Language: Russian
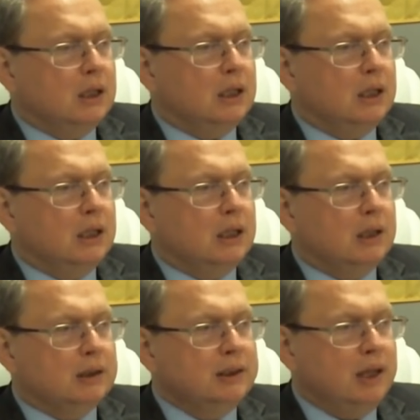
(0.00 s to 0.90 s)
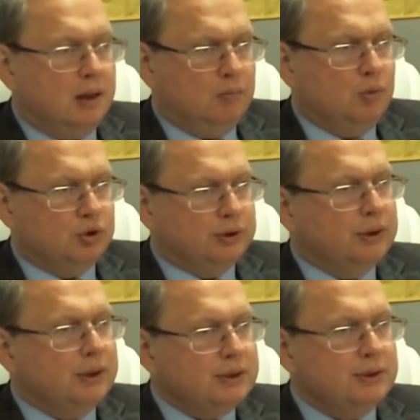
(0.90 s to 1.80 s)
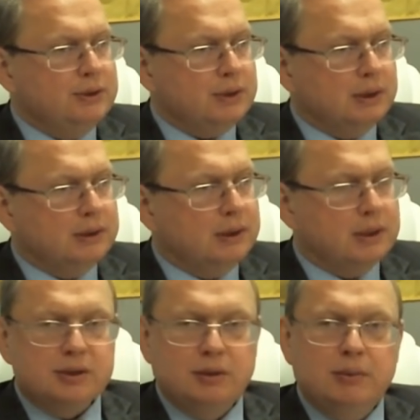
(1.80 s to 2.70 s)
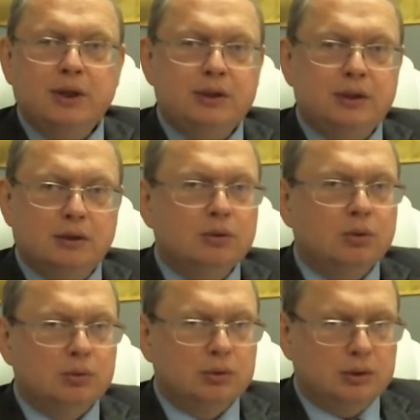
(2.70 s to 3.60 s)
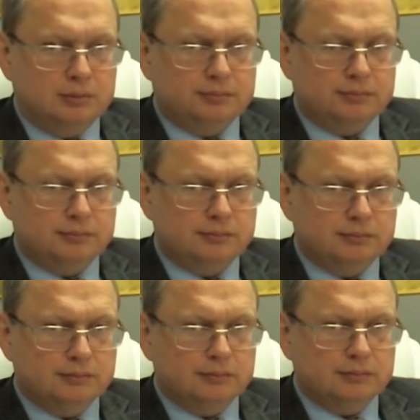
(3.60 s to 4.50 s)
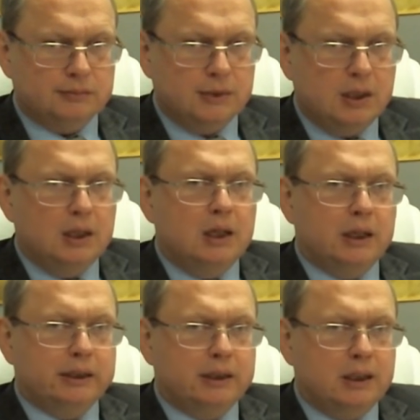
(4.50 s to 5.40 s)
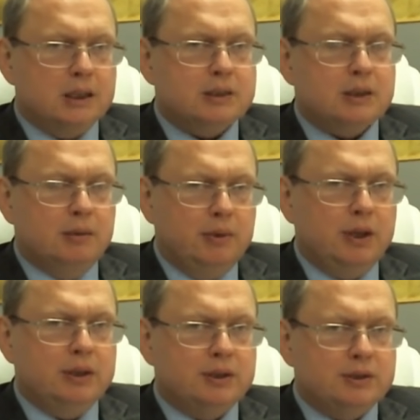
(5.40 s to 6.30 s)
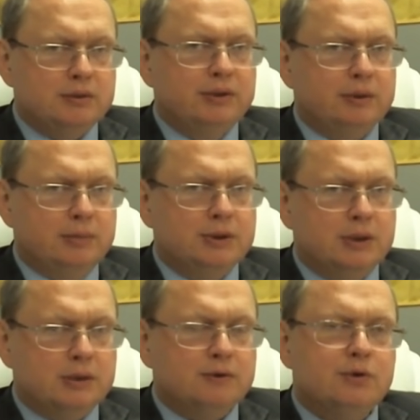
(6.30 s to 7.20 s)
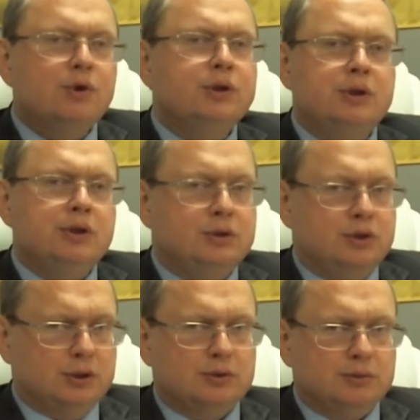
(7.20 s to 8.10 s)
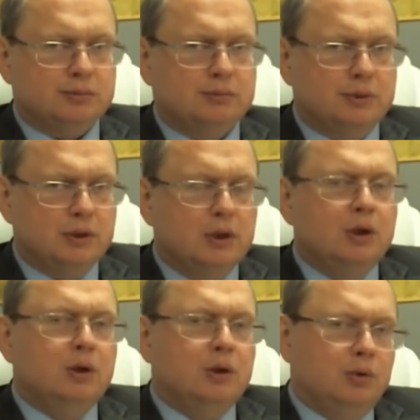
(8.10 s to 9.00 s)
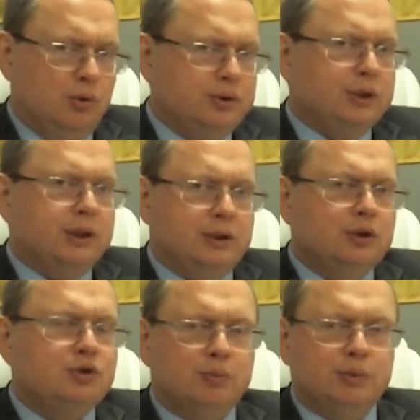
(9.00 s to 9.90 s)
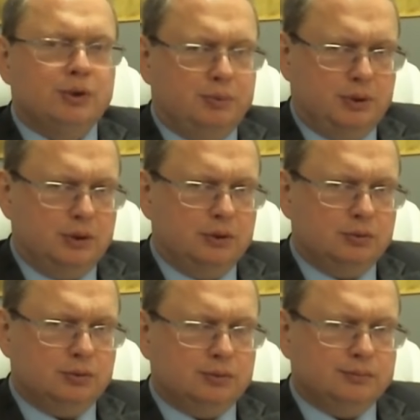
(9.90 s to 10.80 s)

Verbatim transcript: А, нам может грозить отказ Америки от доллара отказ Америки от своих обязательств. Но это не сейчас. Годик они еще потрепыхаются.